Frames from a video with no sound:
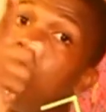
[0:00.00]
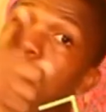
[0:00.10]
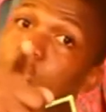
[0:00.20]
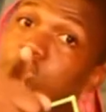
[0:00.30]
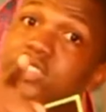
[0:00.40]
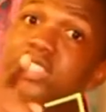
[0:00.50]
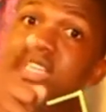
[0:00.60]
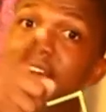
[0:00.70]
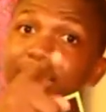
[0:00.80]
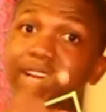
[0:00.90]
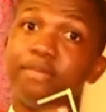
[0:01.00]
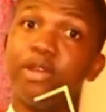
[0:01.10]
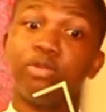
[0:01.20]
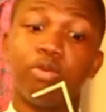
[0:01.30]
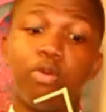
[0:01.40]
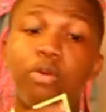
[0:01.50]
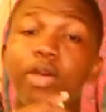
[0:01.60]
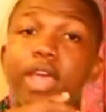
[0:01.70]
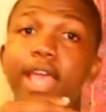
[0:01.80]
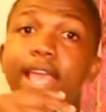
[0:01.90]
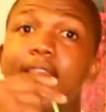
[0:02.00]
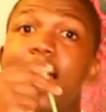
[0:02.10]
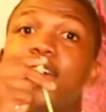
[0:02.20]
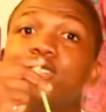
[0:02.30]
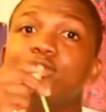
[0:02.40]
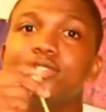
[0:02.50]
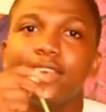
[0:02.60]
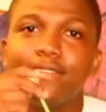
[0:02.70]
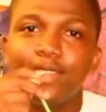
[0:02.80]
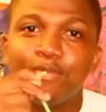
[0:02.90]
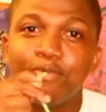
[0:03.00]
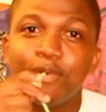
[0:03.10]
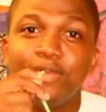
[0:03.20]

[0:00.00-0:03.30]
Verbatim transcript: On se dit à très bientôt et là, je vous invite pour mon